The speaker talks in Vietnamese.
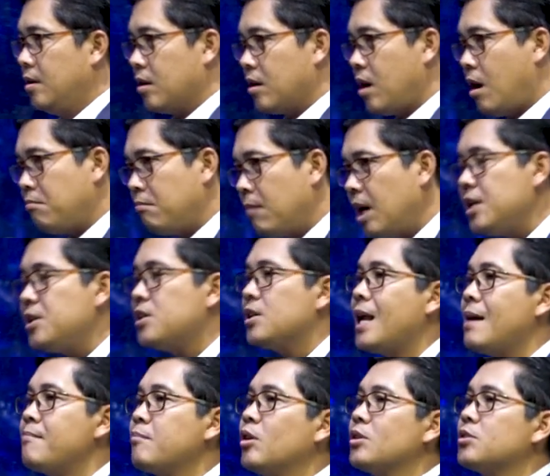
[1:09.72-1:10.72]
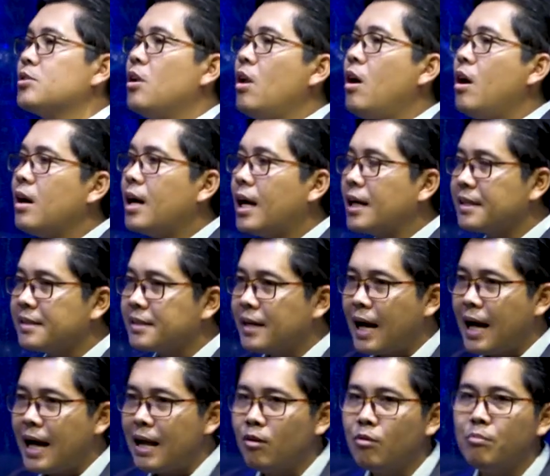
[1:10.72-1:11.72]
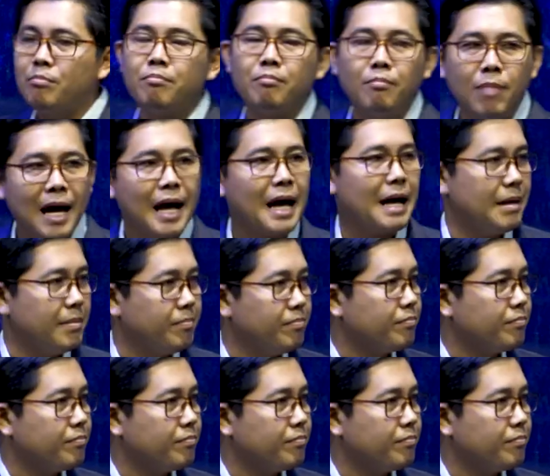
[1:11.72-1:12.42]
đọc bây chân nằm quạt chân lòng cắt ca lùm bạ